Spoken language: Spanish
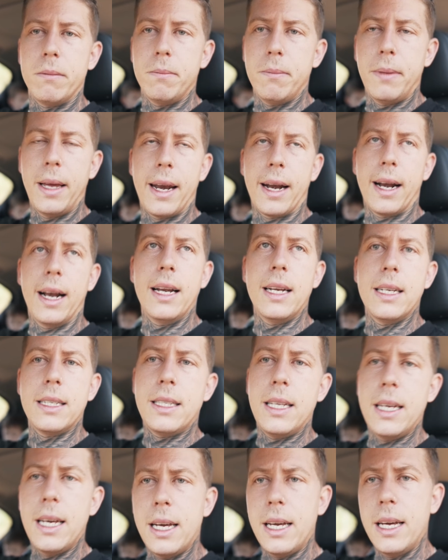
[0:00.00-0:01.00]
voy a arreglar
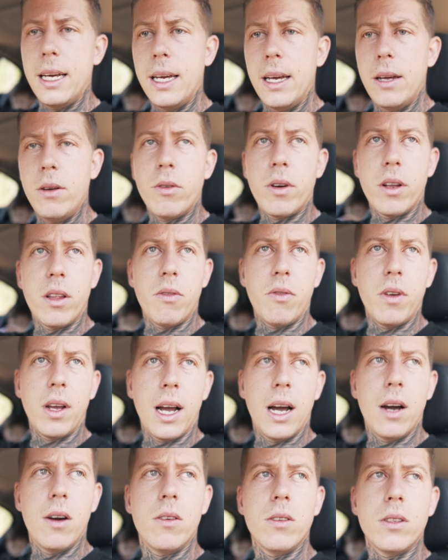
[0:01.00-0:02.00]
este en un
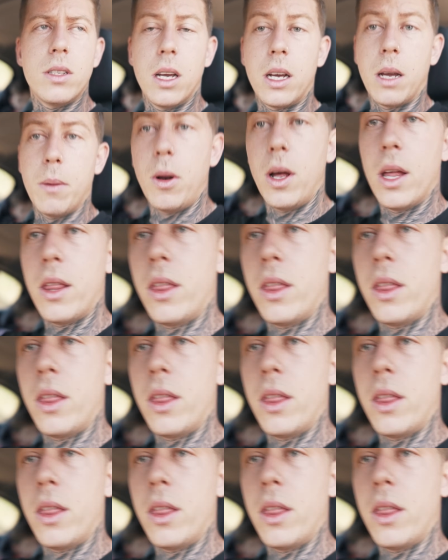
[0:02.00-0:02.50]
rectificado si es que me lo